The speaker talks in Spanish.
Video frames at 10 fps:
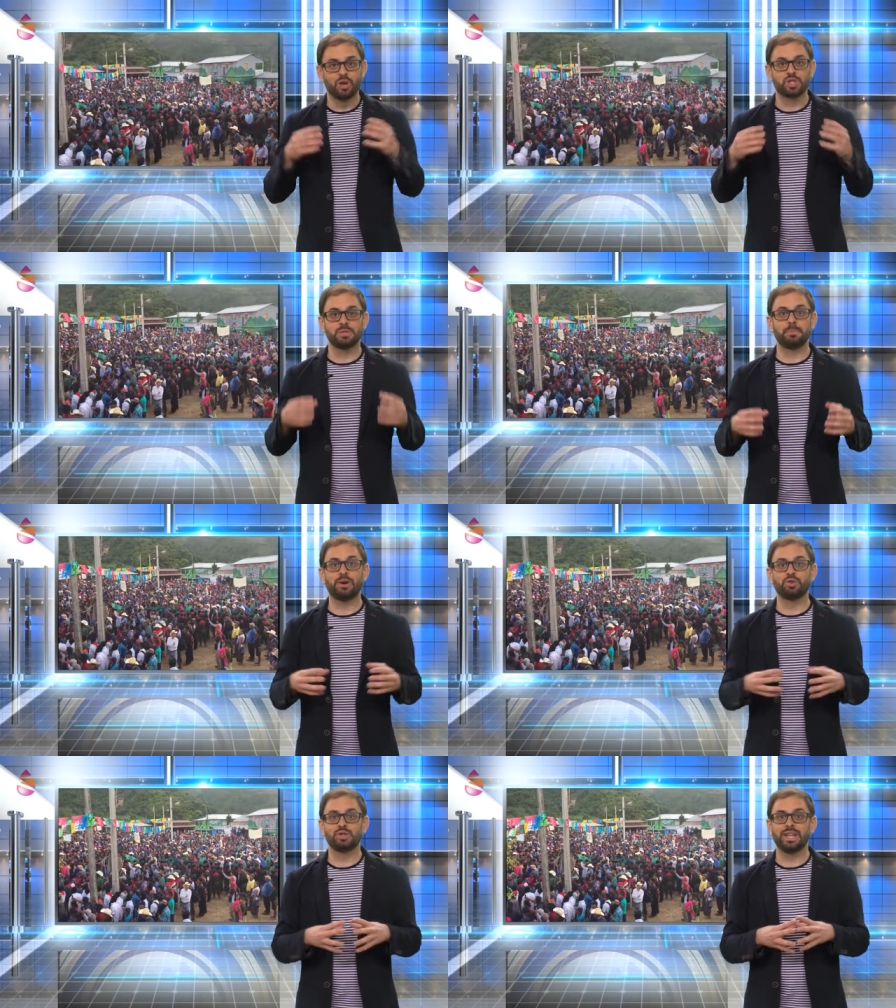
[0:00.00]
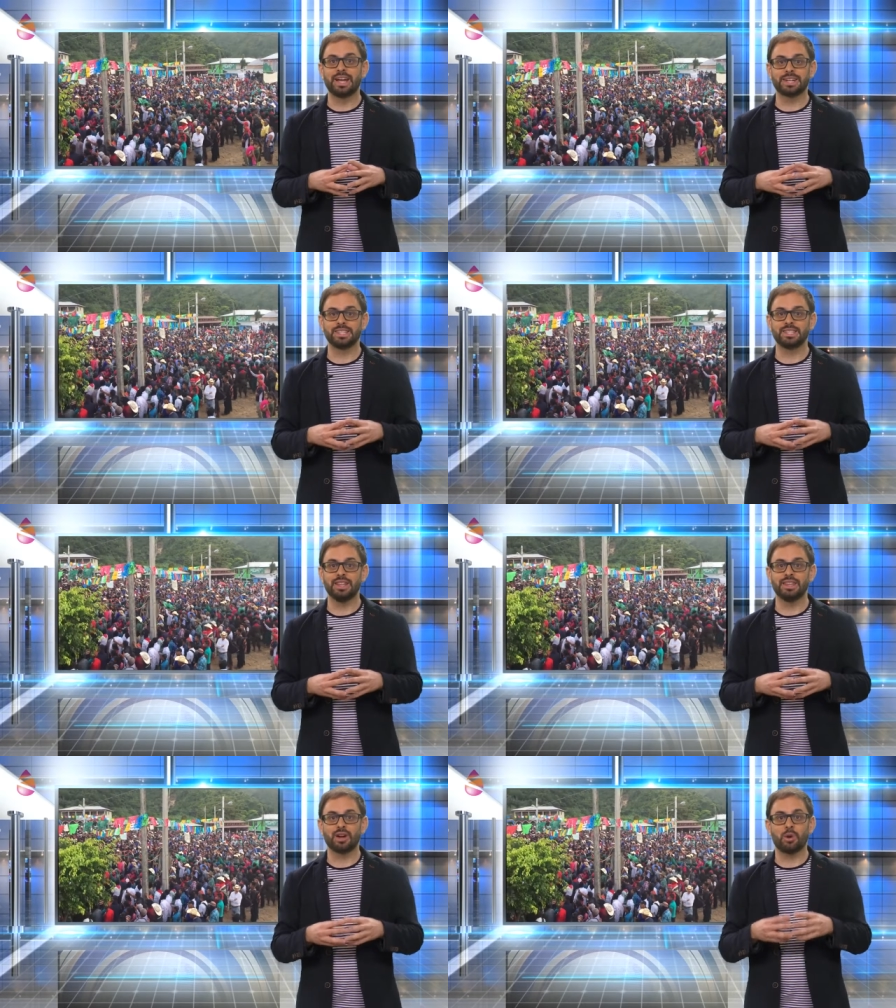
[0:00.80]
Los espejos de la
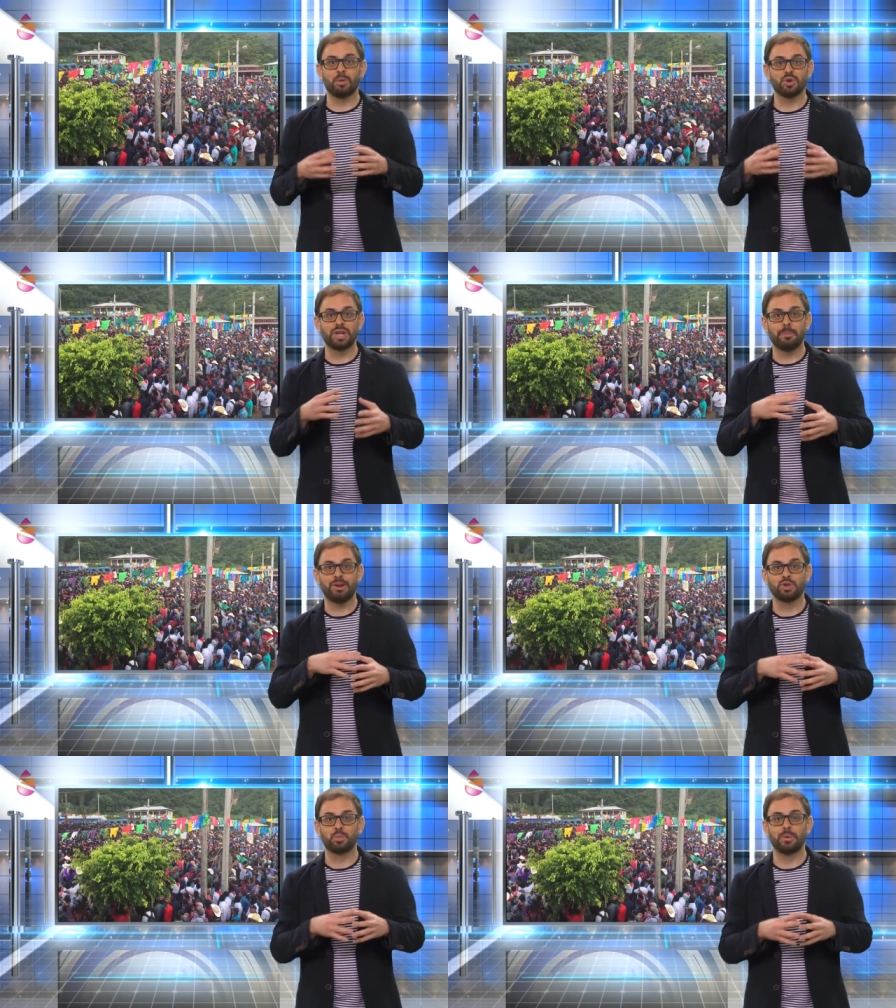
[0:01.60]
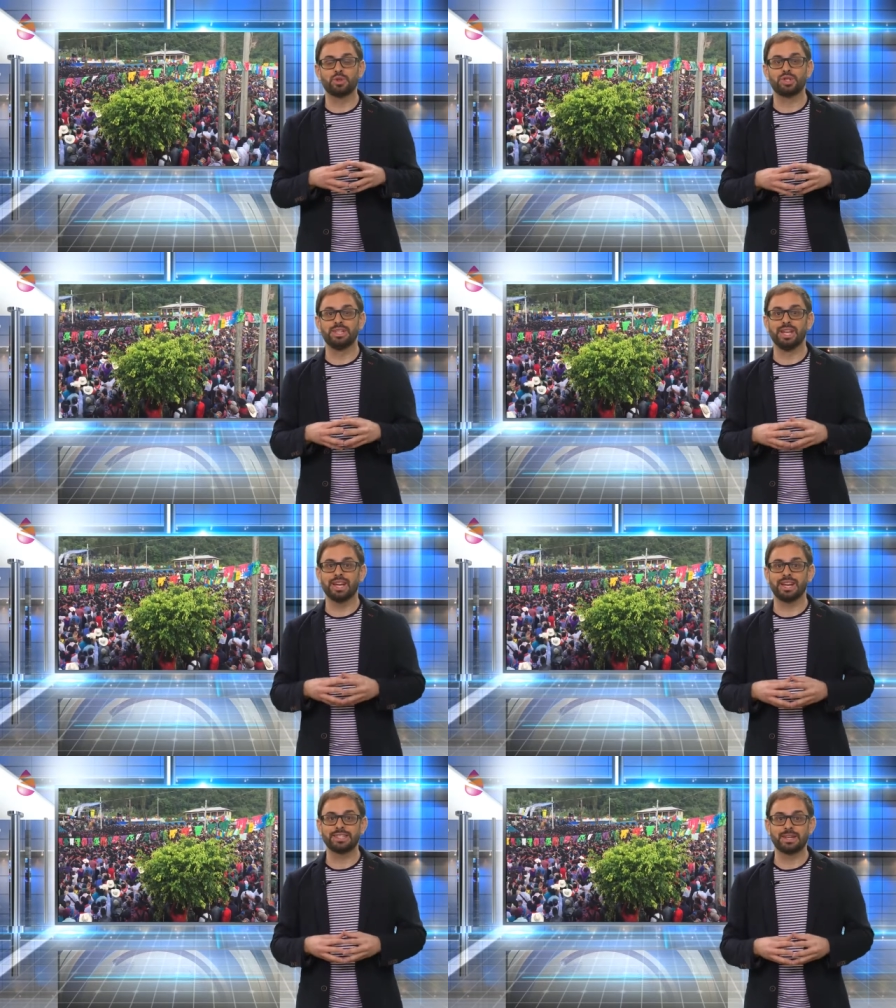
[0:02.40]
resistencia, como los llaman los pueblos
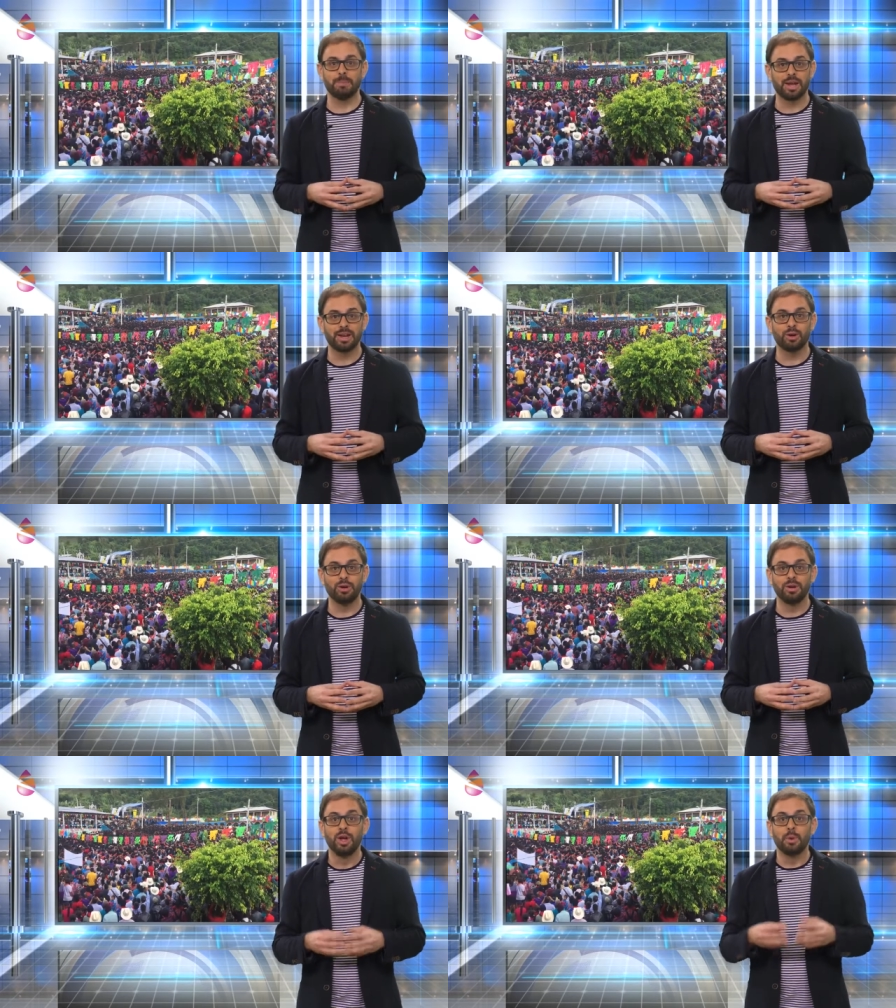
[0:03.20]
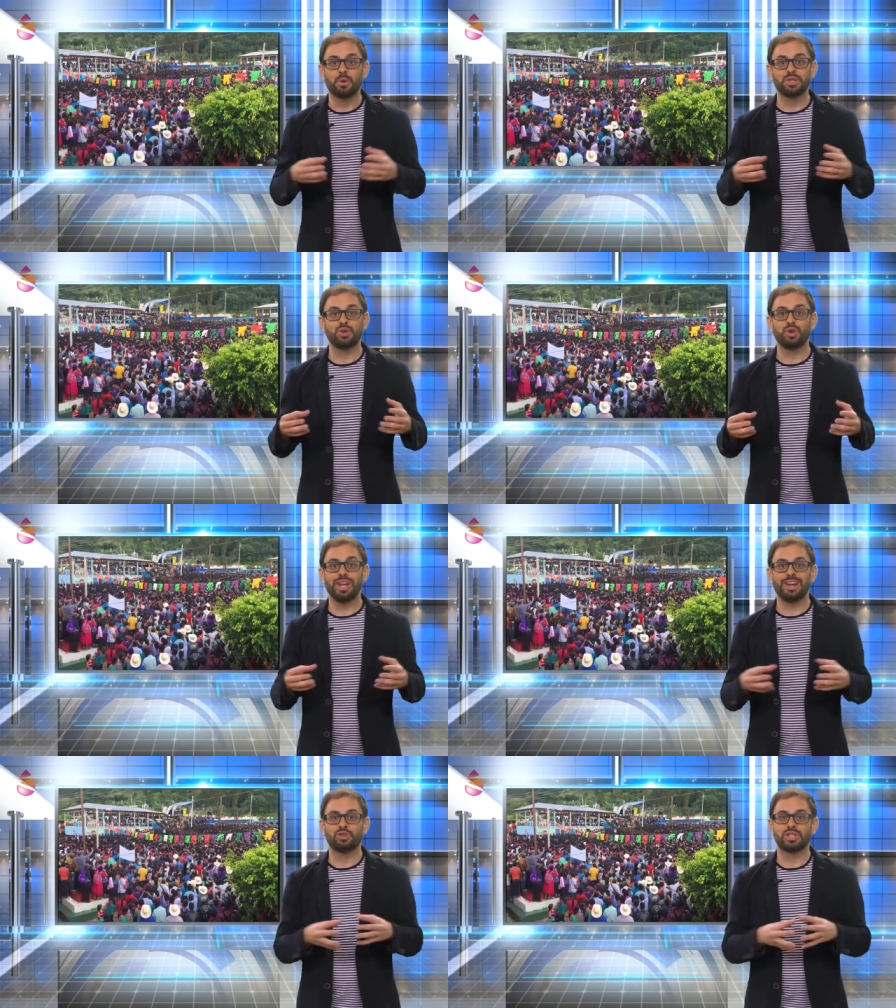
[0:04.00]
indígenas en México, pues son
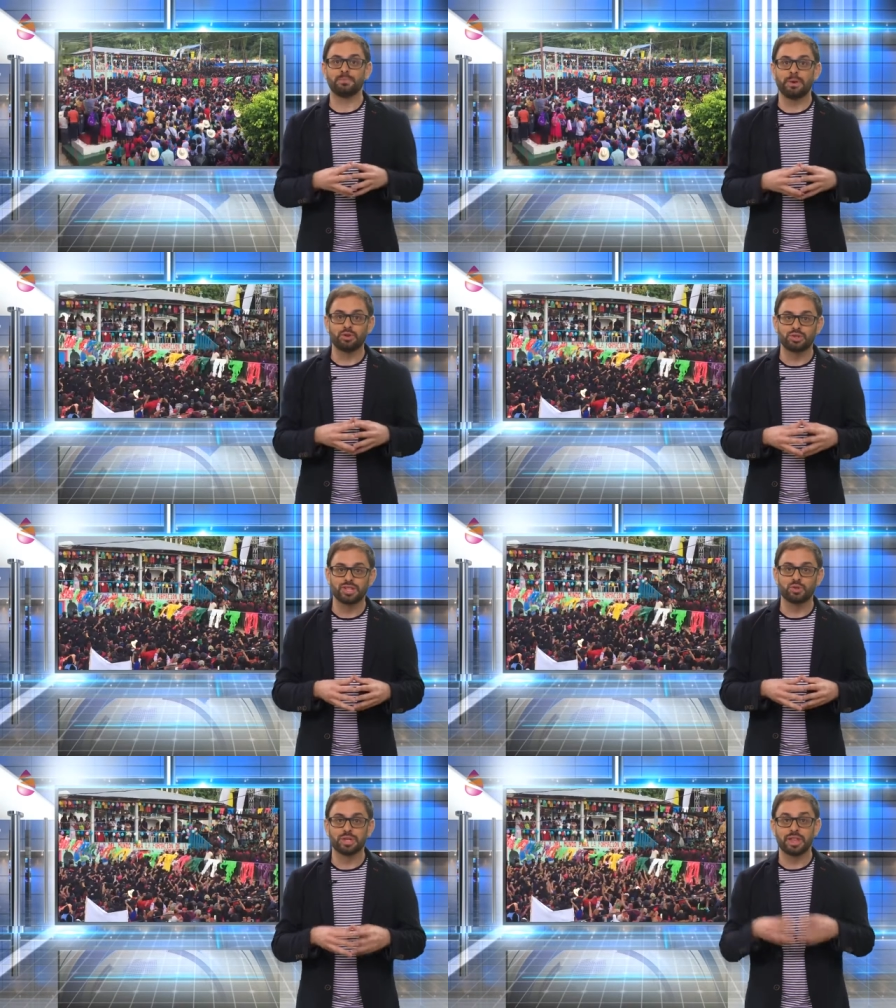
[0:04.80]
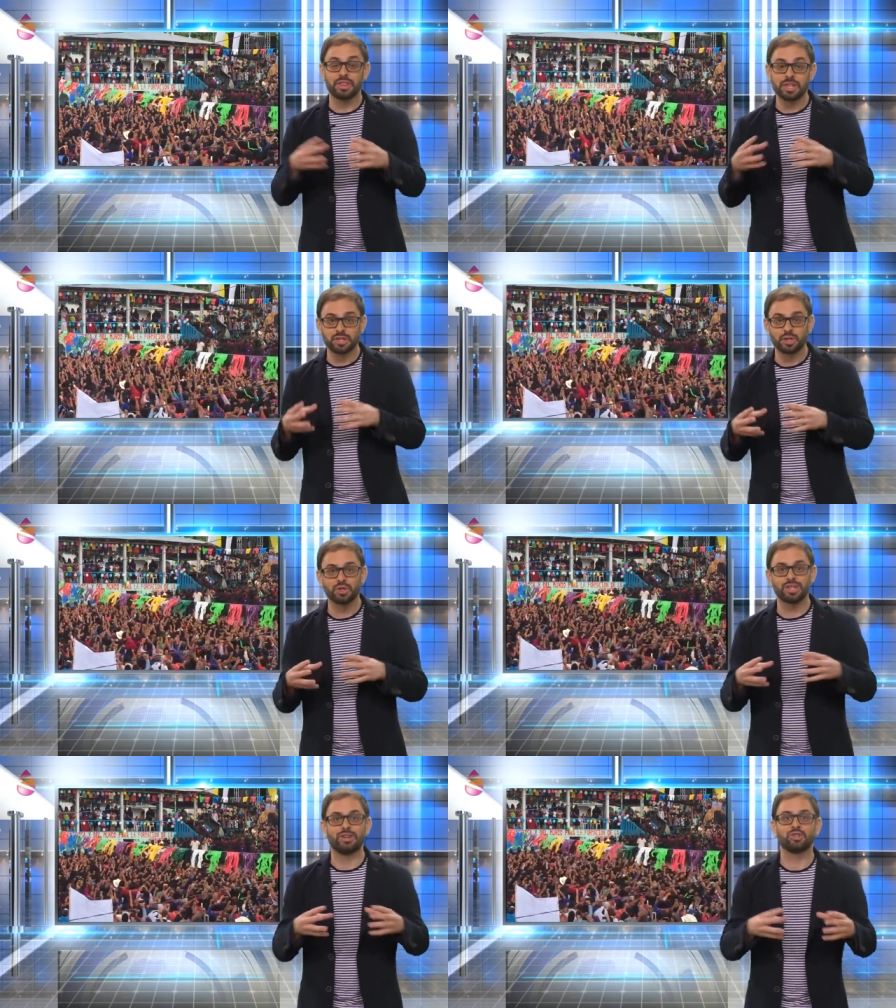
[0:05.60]
en los espejos de sus
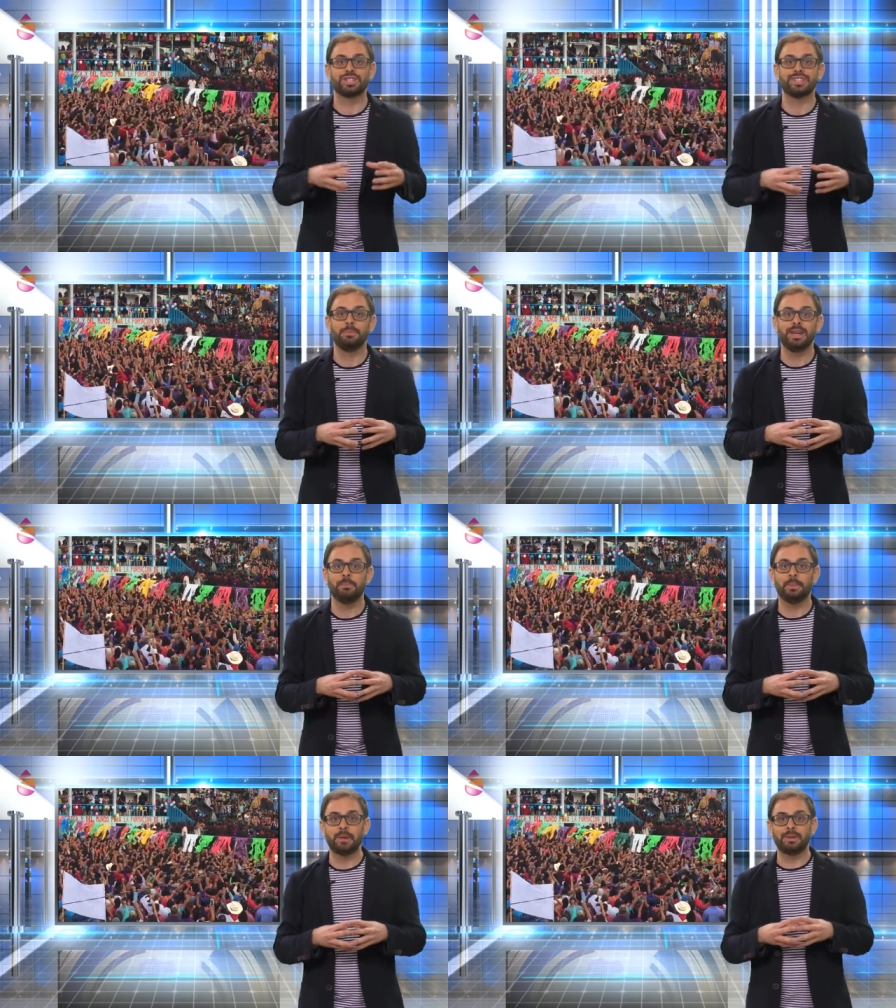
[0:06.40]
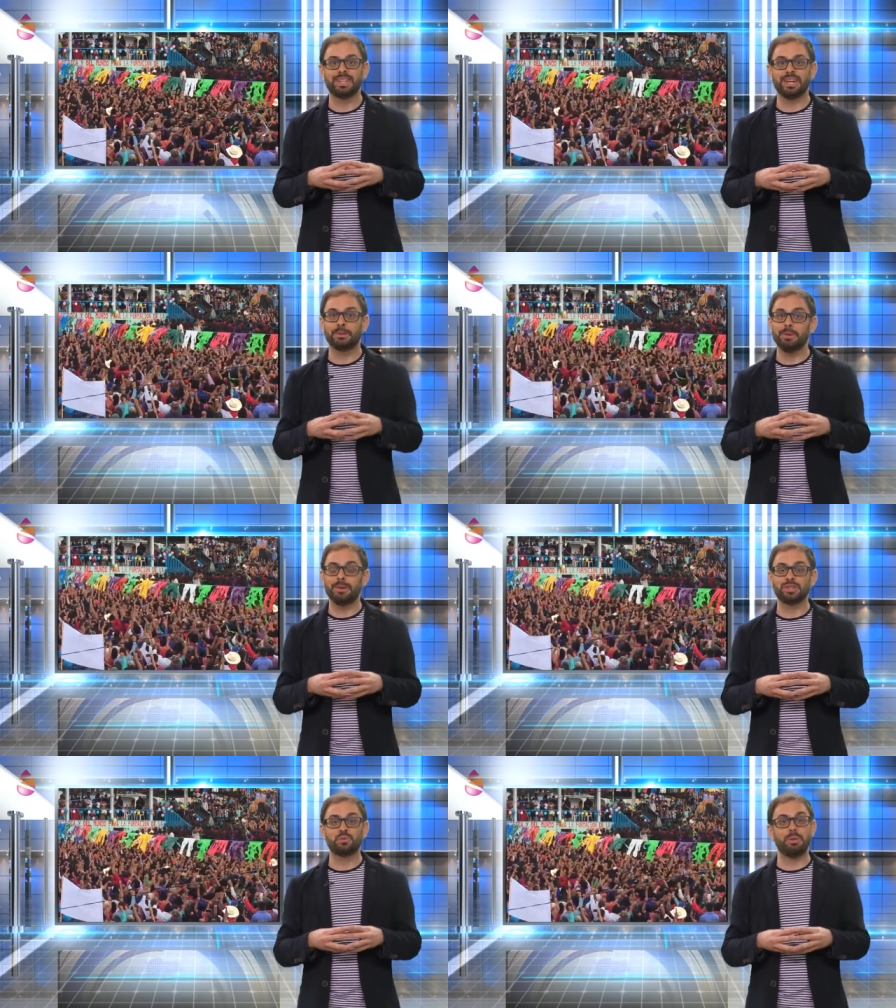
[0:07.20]
ancestros en los que se miran para mantener
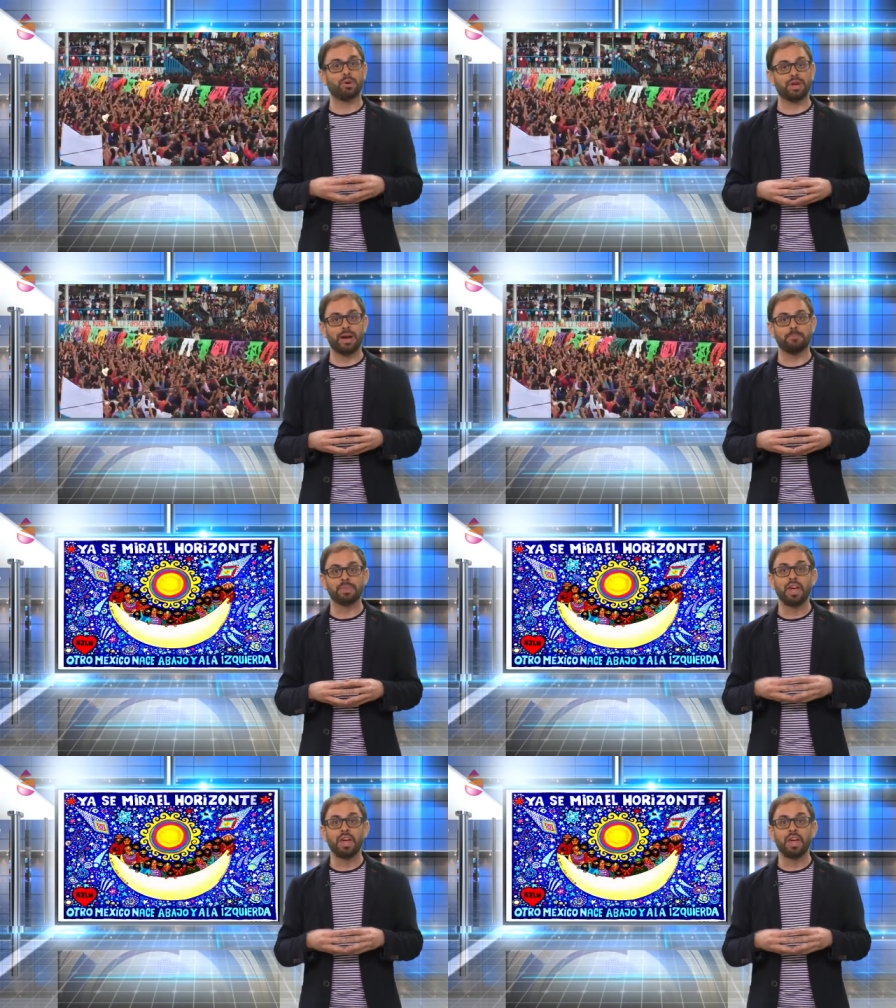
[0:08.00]
viva su memoria.